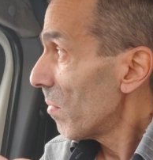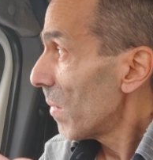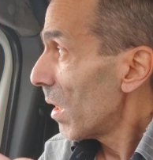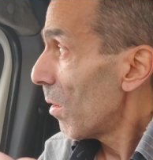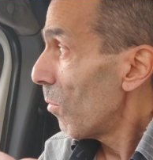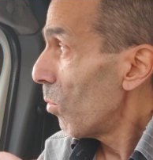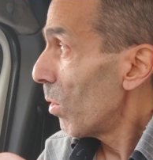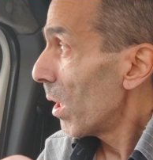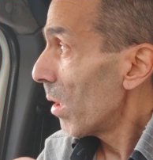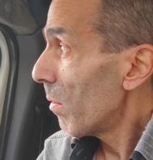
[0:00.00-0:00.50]

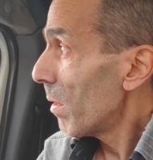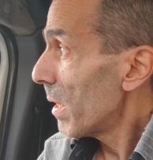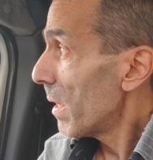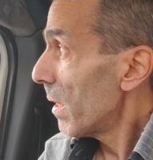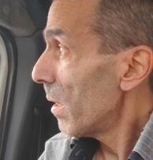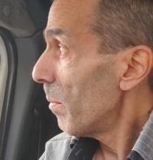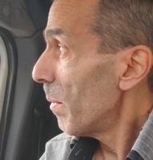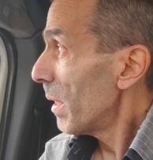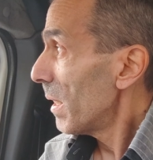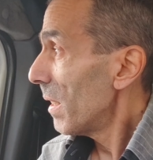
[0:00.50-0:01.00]
lavora
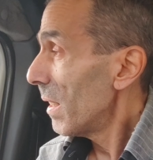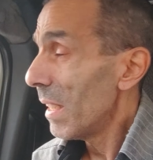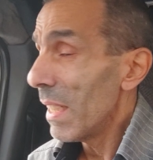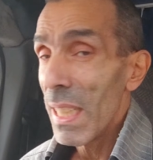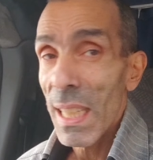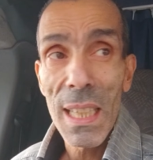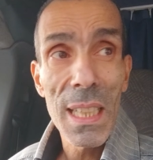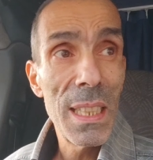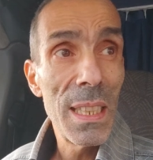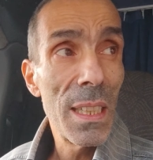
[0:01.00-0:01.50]
questi
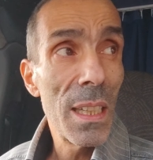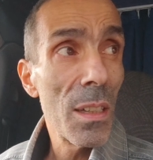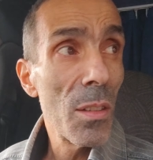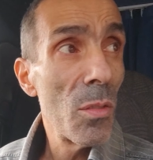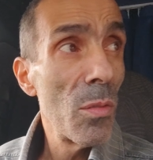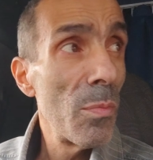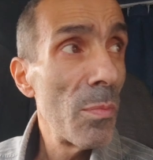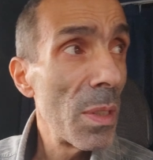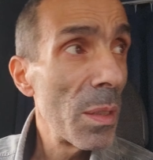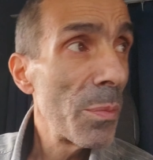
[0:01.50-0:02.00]
materiali, la
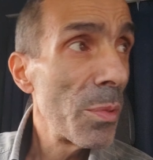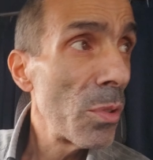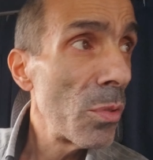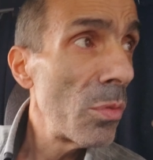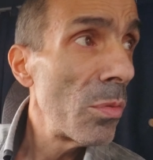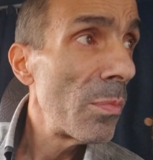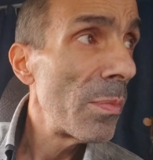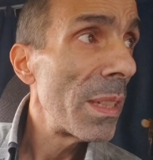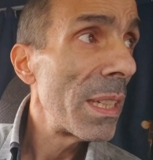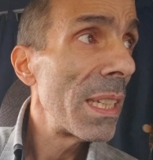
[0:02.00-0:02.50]
gomma di
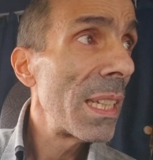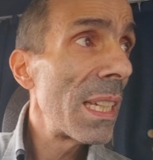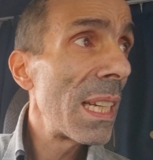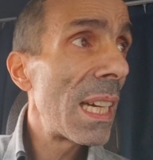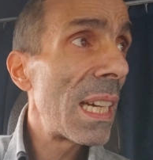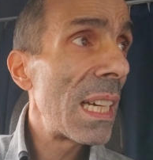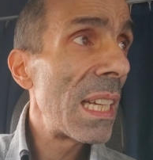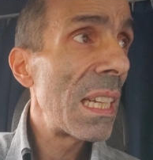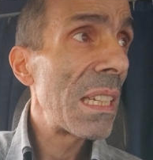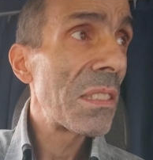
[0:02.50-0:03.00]
piuma e
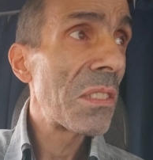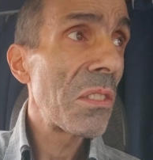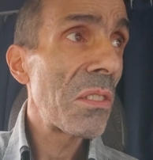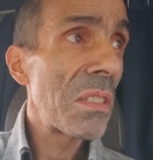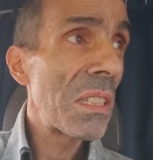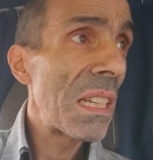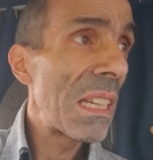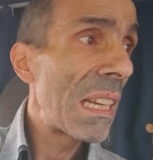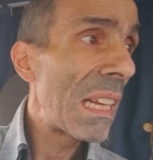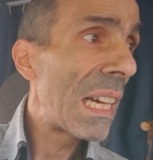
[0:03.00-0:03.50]

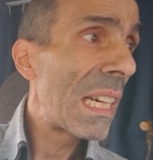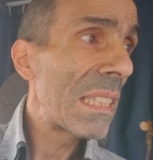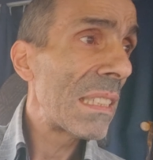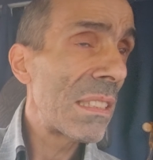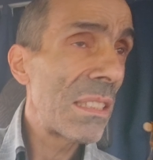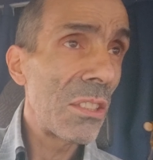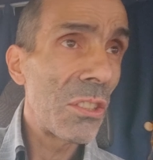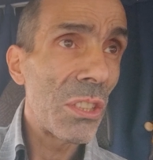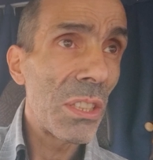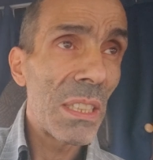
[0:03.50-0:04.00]
l'altro, se
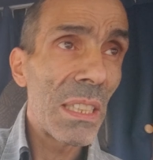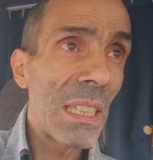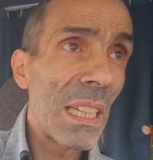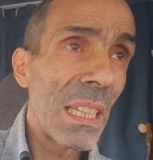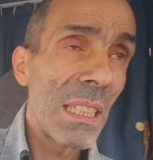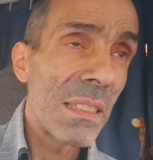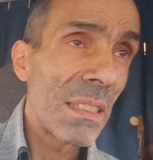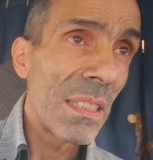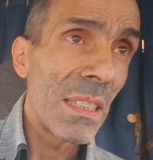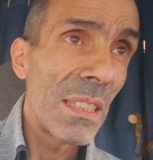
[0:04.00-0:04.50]
lattice, che
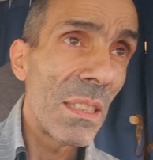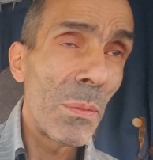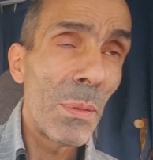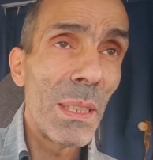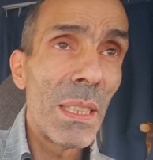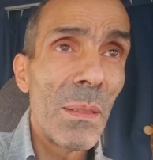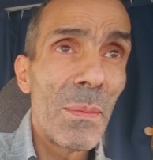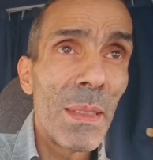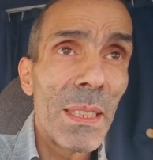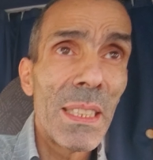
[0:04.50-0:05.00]
altri
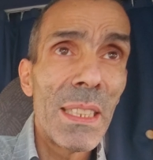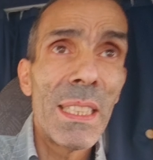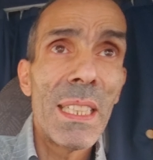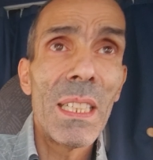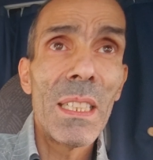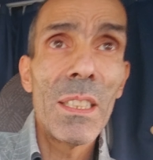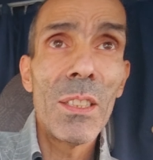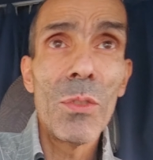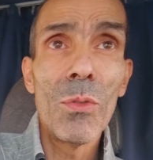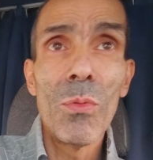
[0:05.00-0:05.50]
tipi di
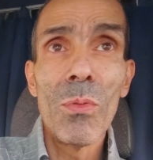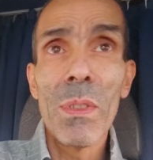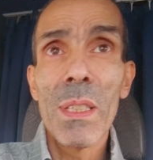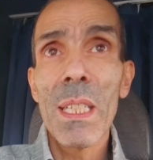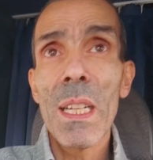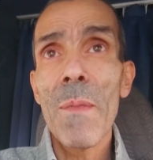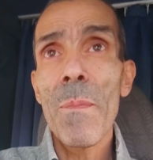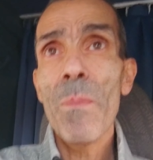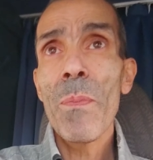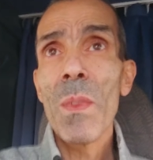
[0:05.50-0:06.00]
materiali
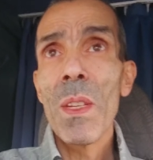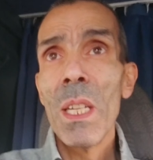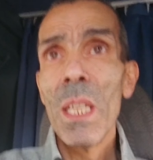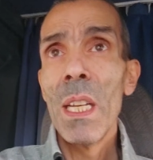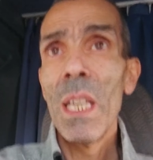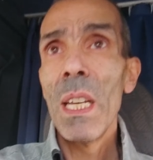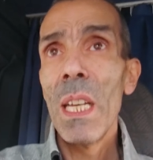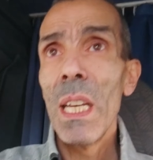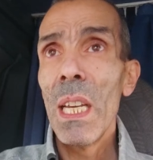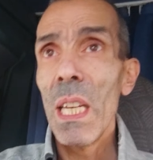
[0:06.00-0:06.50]
usa,
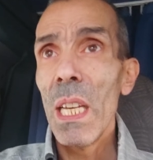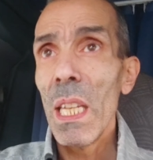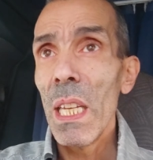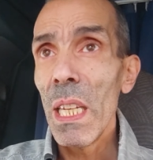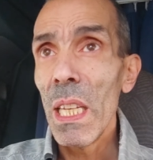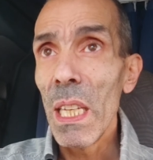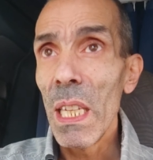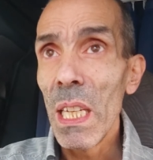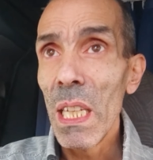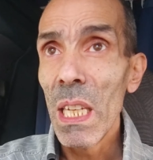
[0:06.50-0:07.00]

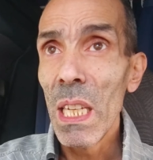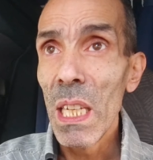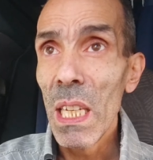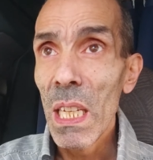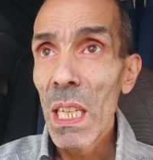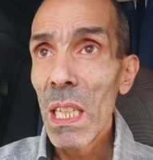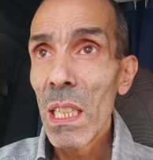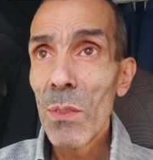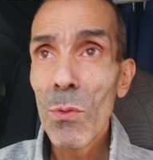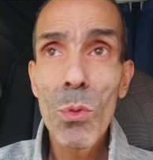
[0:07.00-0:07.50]

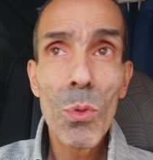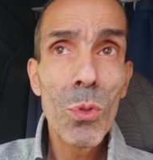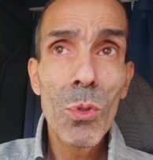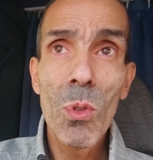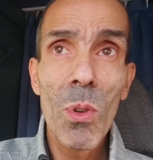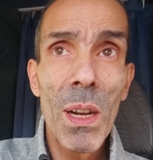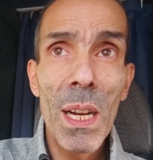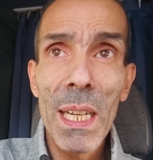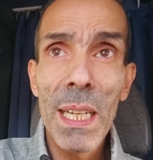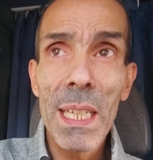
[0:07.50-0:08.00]
e
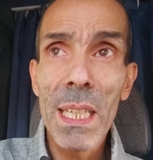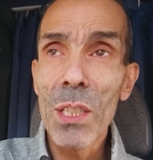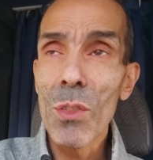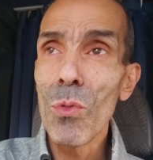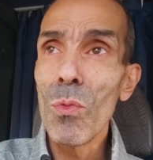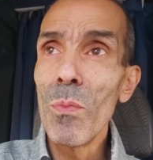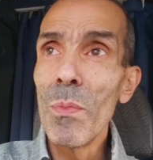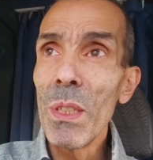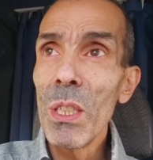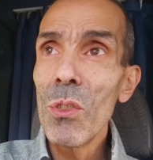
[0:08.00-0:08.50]
tutto anche
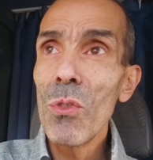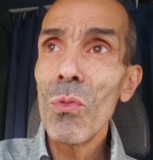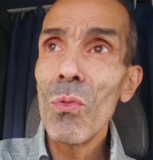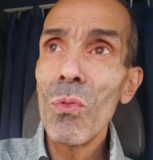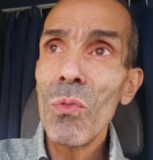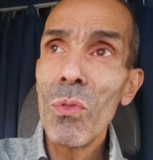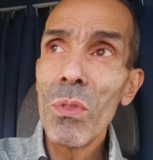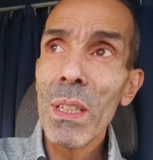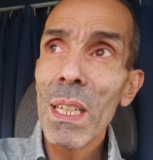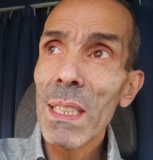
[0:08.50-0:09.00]
su
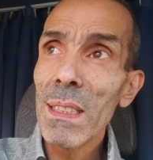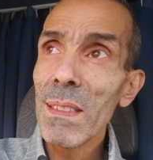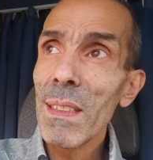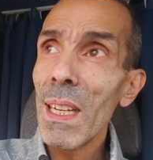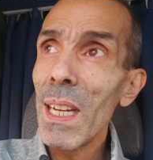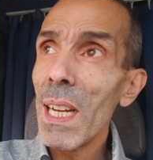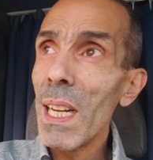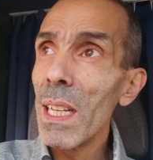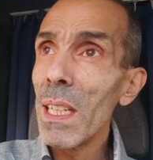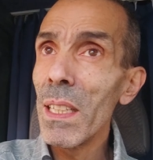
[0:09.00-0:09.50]
misura,
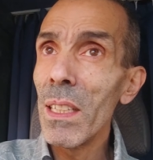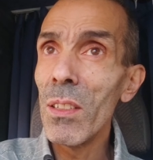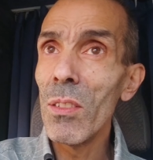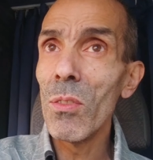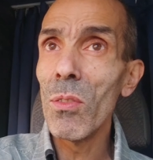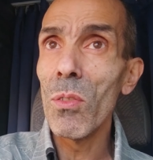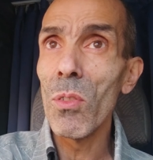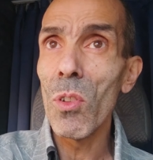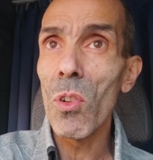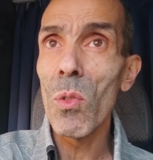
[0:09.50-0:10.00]

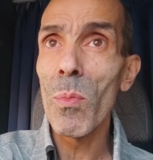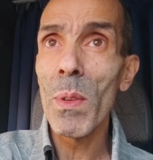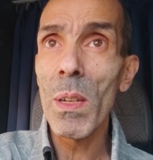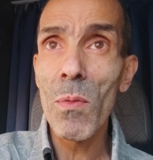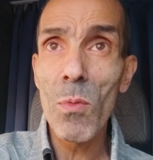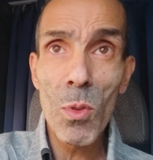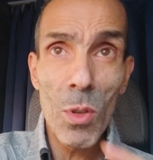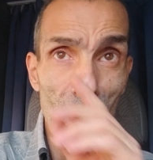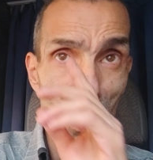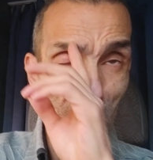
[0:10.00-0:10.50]
taglio,
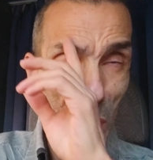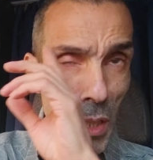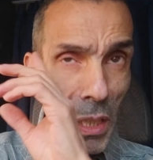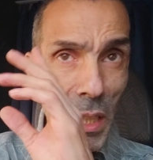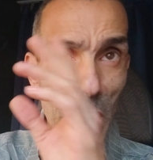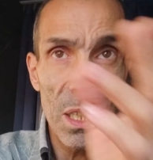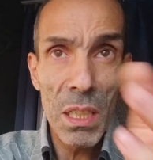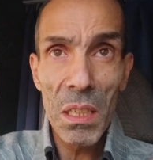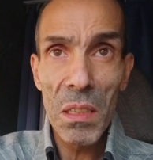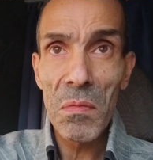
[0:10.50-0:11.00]
come
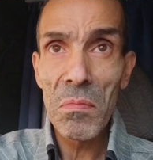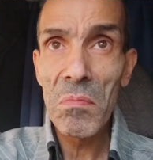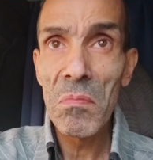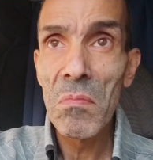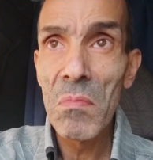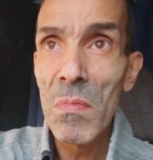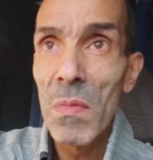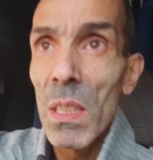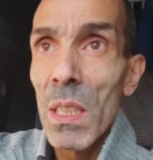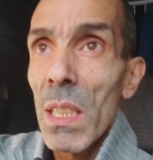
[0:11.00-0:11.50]
vuoi,
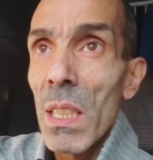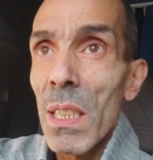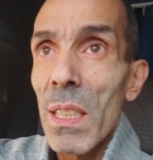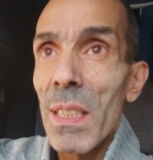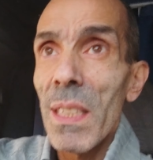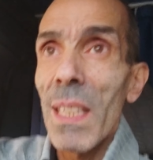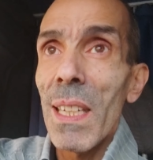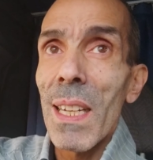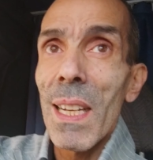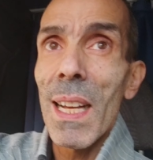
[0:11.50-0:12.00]

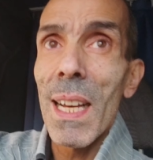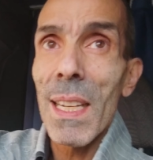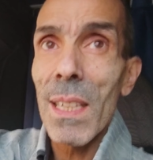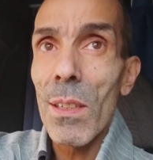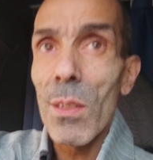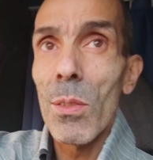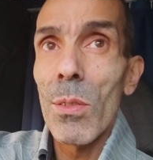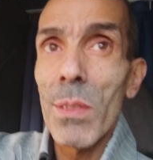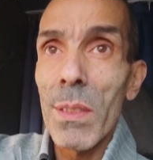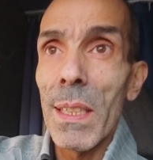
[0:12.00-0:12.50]

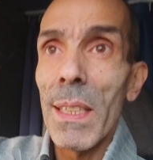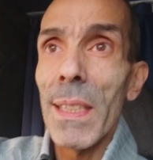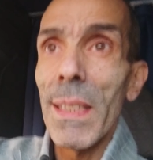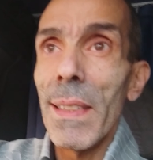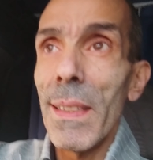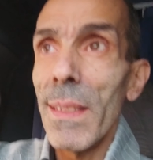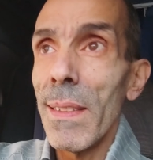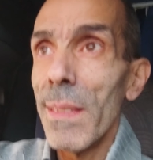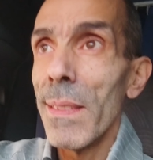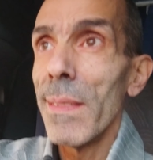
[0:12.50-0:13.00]
nell'arco
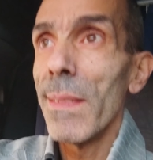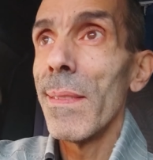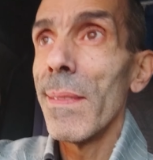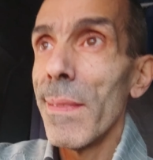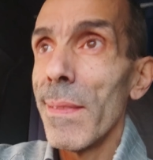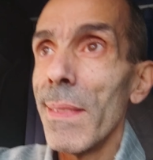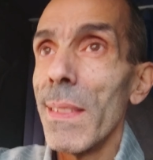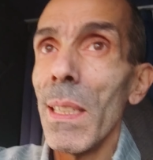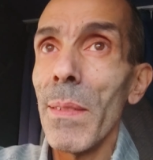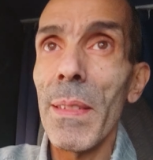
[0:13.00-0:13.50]
di,
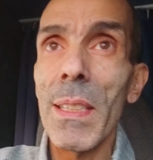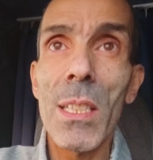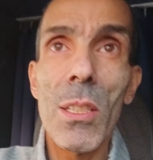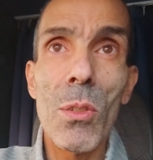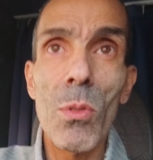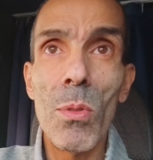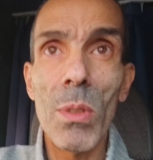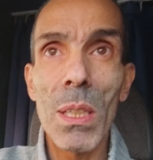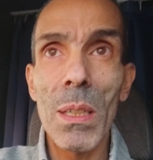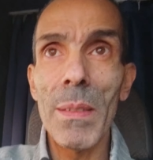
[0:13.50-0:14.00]
di
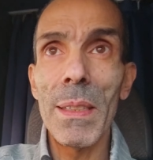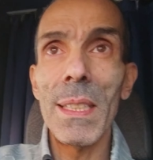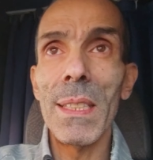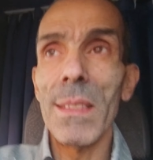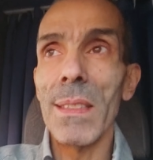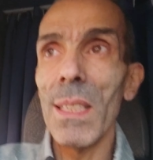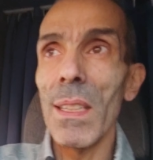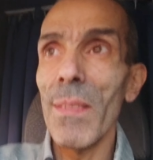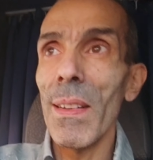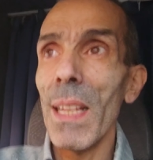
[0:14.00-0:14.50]
mezz'ora,
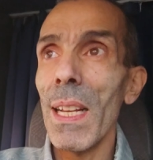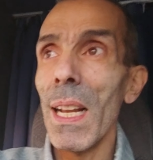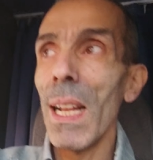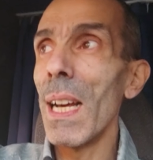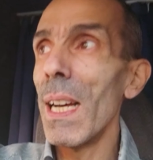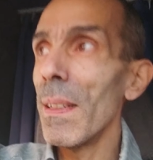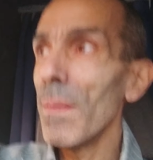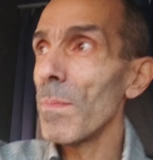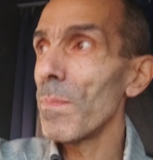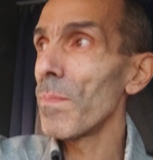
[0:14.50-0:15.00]
niente, vai
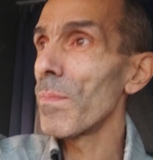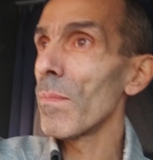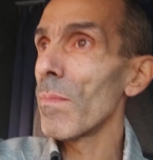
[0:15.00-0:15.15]
là